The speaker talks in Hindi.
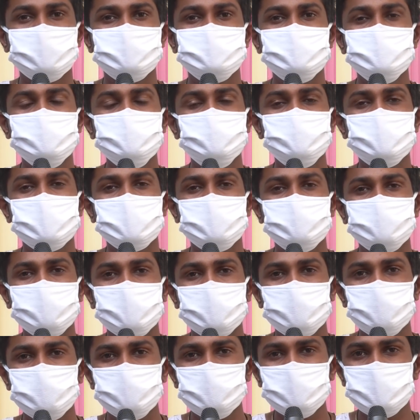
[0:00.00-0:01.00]
जिन
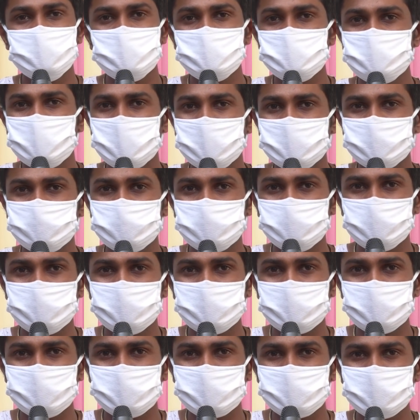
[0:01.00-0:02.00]
परिवारों में इस बात को
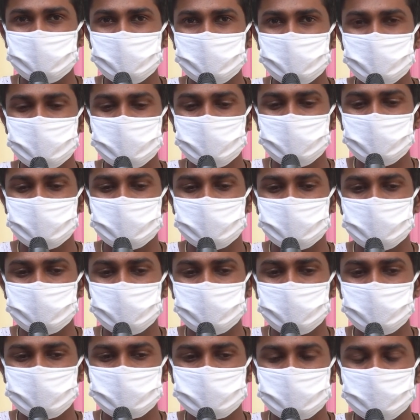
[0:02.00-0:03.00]
लेकर
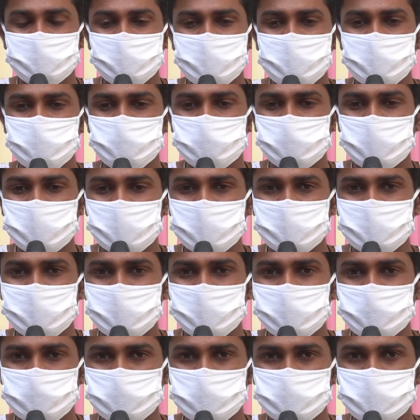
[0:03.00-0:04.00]
के सवाल उठे
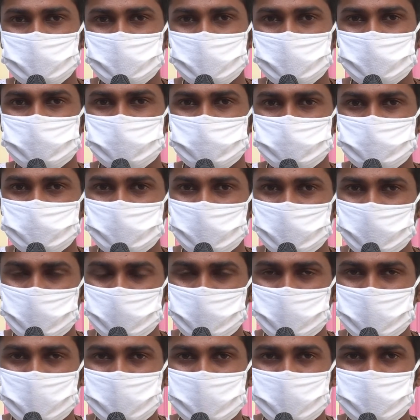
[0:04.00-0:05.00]
थे कुछ दि, कुछ दिनों
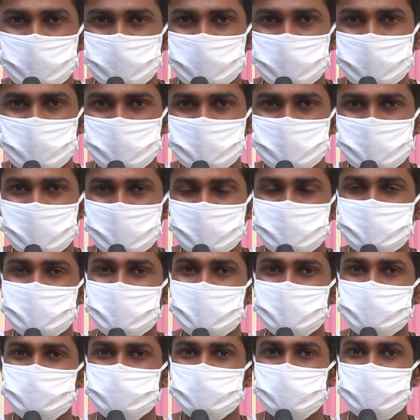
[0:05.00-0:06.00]
पहले उनकी जांच
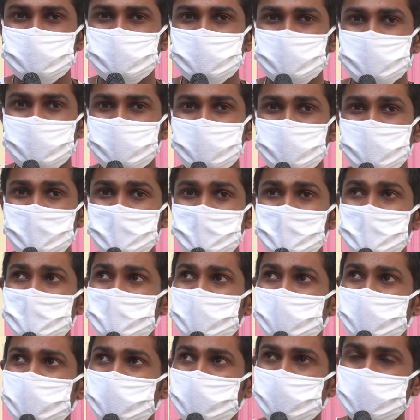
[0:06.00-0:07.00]
जा चुकी है
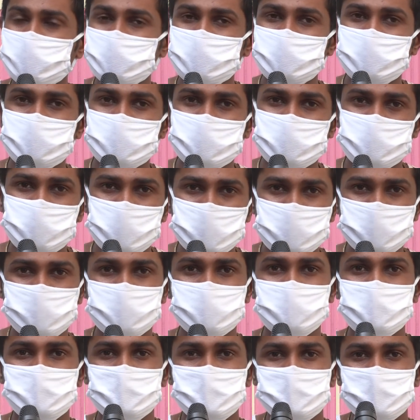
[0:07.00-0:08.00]
और
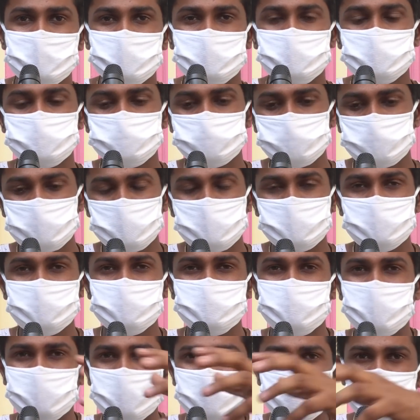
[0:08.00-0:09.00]
लगभग चूँकि
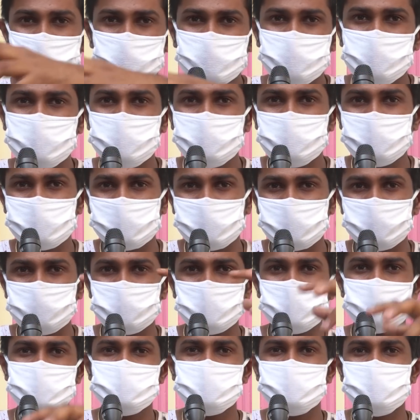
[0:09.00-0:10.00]
इन वार्डों में नगर
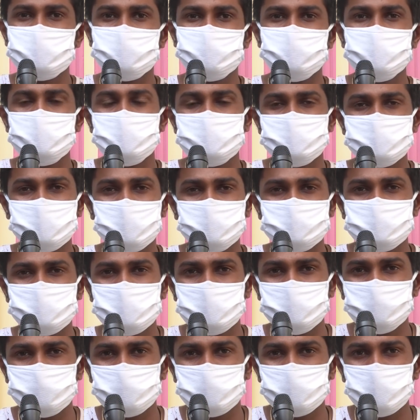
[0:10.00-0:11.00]
परिषद अपने हिसाब
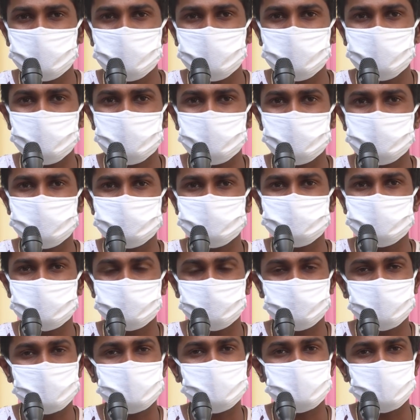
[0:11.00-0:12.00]
से पूरा
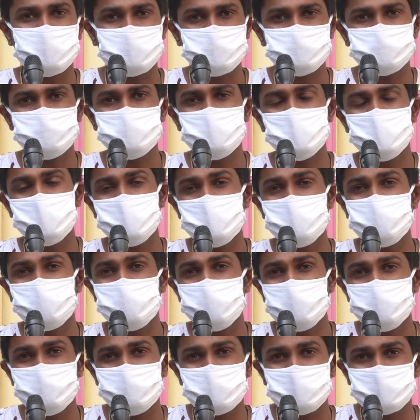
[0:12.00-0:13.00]
सर्वे करा चुकी है कि
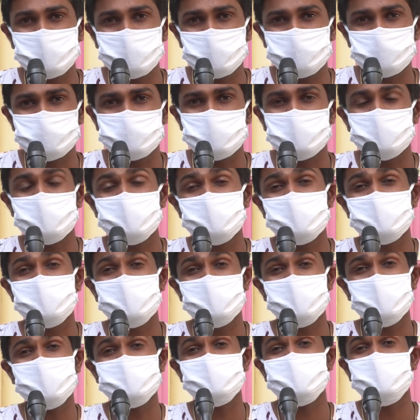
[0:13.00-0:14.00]
कोई व्यक्ति कुशलगढ़ गया